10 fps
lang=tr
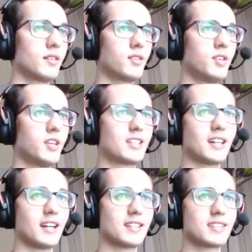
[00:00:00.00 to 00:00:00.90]
girdik
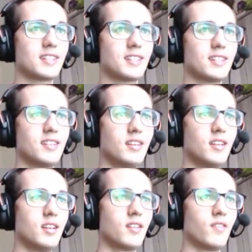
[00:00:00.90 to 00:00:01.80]
artık.
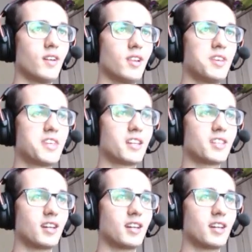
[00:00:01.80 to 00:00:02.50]
Vallahi girdik